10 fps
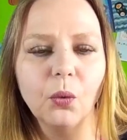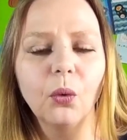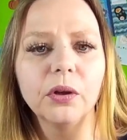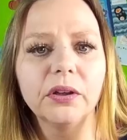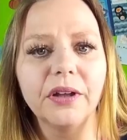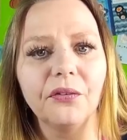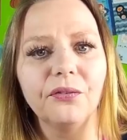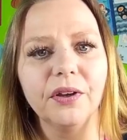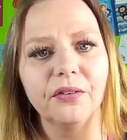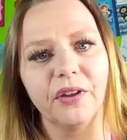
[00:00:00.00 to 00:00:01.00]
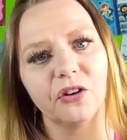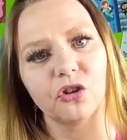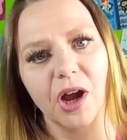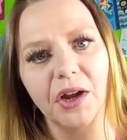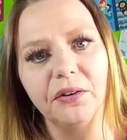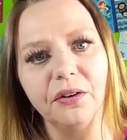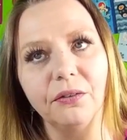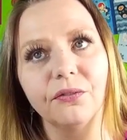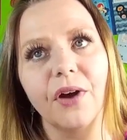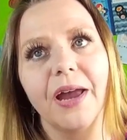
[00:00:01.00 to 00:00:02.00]
Und das wäre sehr schade,
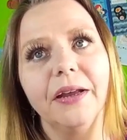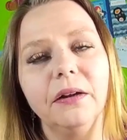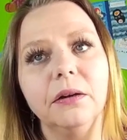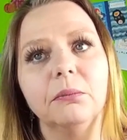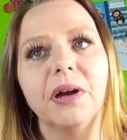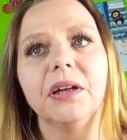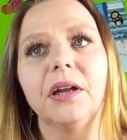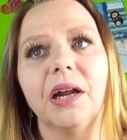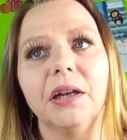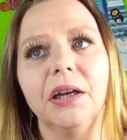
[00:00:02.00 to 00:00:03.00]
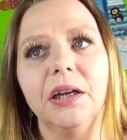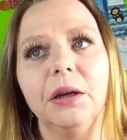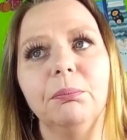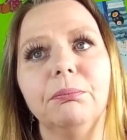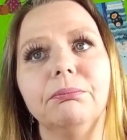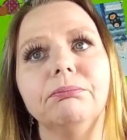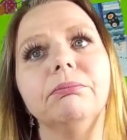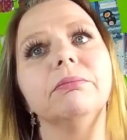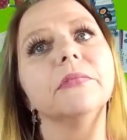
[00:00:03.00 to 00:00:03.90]
weil man dann eben